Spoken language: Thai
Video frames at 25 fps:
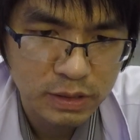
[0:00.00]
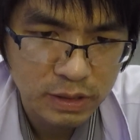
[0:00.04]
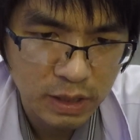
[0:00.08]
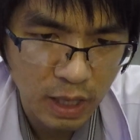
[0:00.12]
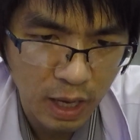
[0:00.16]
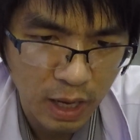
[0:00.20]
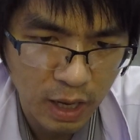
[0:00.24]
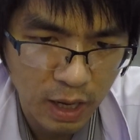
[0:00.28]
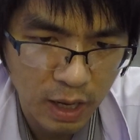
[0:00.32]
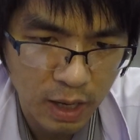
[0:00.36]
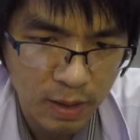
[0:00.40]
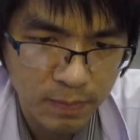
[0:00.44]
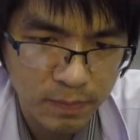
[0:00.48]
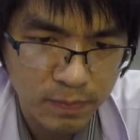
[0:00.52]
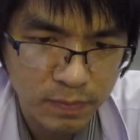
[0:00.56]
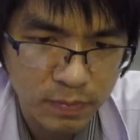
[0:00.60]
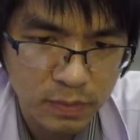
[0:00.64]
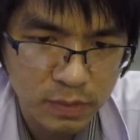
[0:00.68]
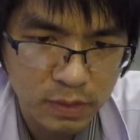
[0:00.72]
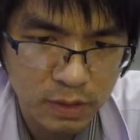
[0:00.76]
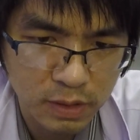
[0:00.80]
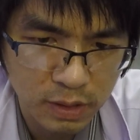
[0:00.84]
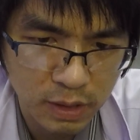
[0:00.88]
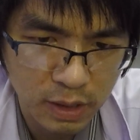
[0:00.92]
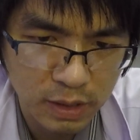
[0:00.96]
สาม
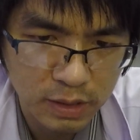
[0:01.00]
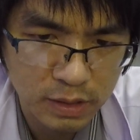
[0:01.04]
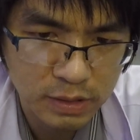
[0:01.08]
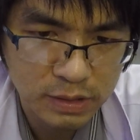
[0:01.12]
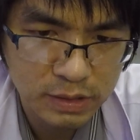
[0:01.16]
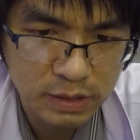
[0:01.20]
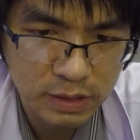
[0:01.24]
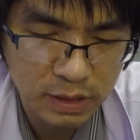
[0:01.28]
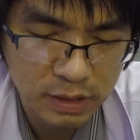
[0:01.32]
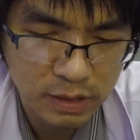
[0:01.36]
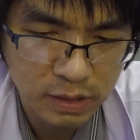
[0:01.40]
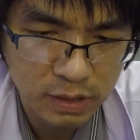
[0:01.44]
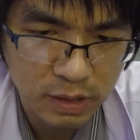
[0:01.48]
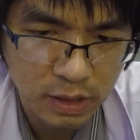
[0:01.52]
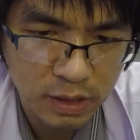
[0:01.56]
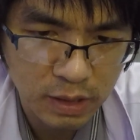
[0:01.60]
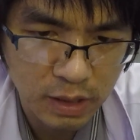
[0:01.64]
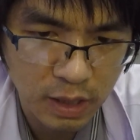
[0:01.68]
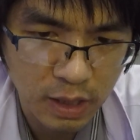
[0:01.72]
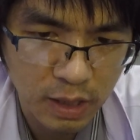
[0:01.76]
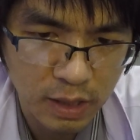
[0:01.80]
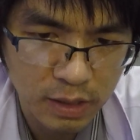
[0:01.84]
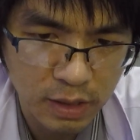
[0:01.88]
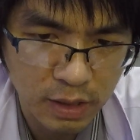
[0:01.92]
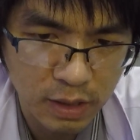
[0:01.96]
เดือนหรือสี่เดือนข้าง
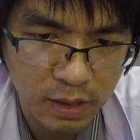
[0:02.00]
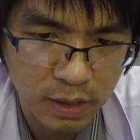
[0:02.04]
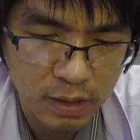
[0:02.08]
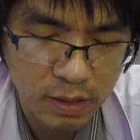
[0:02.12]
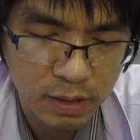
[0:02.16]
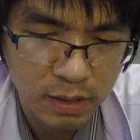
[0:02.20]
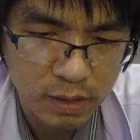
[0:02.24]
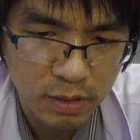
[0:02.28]
หน้านี้